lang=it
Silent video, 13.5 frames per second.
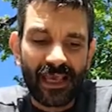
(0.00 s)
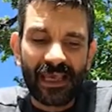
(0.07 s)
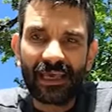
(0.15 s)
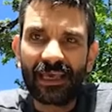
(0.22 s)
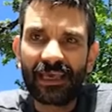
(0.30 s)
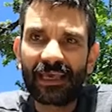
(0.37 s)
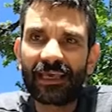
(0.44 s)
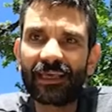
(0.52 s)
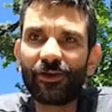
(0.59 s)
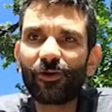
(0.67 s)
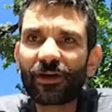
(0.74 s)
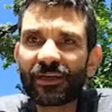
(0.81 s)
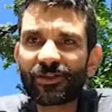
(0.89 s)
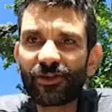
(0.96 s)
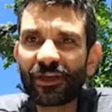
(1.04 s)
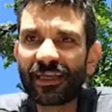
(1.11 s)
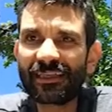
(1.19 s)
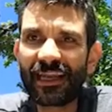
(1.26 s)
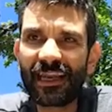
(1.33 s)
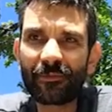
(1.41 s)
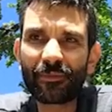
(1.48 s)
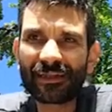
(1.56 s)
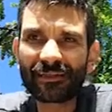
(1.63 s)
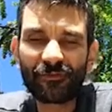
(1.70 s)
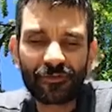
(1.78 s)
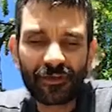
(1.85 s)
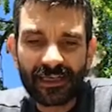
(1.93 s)
Eh, in occasione della
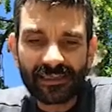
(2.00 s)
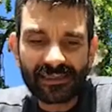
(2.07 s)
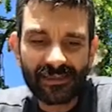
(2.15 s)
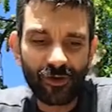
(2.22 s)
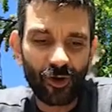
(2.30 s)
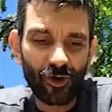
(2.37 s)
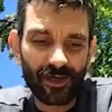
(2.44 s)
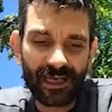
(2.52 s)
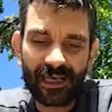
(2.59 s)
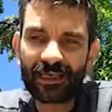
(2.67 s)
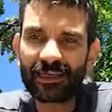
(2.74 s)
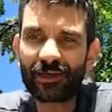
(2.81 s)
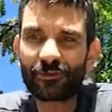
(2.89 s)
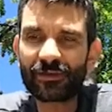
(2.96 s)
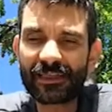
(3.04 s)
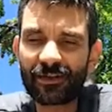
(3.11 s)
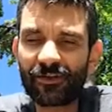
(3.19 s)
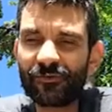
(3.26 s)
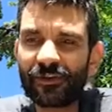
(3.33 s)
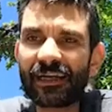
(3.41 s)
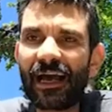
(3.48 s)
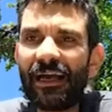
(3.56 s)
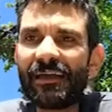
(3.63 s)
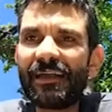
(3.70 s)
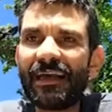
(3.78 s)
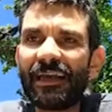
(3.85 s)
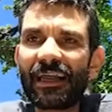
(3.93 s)
beatificazione che quest'anno avverrà,
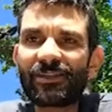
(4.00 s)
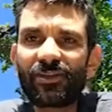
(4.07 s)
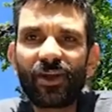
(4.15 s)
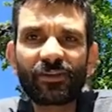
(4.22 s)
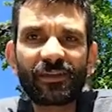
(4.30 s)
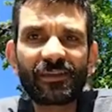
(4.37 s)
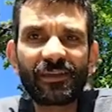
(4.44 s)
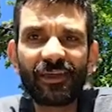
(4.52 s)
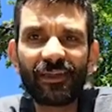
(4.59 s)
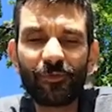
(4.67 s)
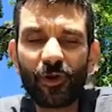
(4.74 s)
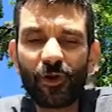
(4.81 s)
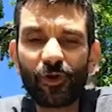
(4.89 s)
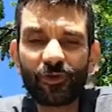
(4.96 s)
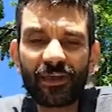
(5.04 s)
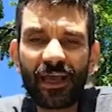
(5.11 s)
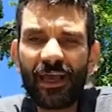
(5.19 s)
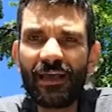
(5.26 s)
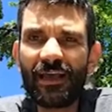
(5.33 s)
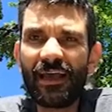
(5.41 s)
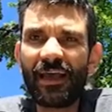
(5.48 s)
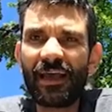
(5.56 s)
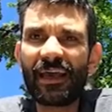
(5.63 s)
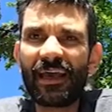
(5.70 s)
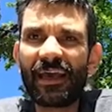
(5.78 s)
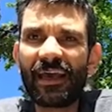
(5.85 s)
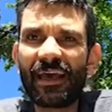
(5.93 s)
l'Arcidiocesi di Bologna
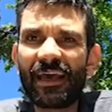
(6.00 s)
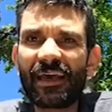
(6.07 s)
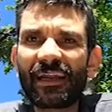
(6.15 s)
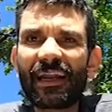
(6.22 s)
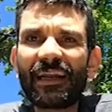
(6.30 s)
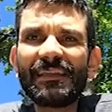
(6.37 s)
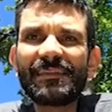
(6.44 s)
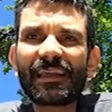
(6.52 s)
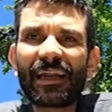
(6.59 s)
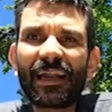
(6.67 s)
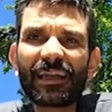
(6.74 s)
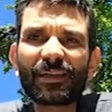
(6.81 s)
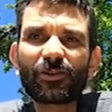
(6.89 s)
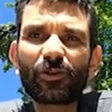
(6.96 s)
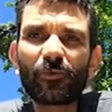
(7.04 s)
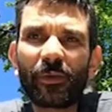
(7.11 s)
eh, realizzerà La